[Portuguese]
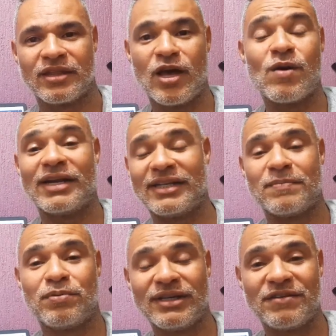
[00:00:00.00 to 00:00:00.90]
Então, olha,
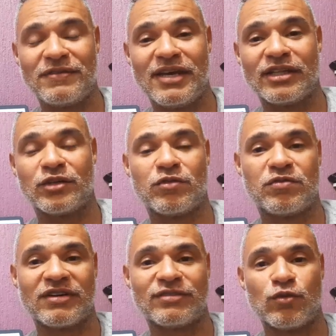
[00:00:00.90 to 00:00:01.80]
depois da vinheta eu vou
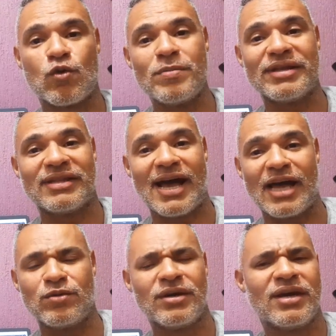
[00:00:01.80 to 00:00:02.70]
fazer um
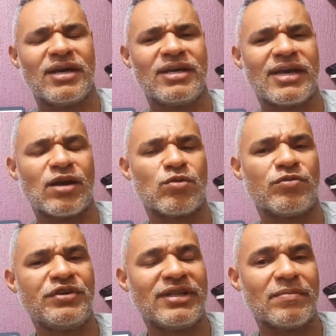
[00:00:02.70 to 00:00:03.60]
comentário e quero
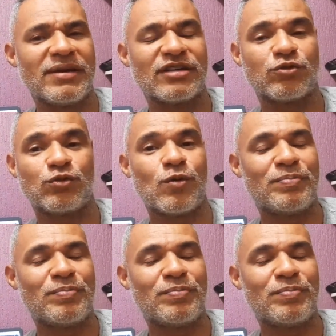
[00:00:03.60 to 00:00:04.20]
ouvir também a sua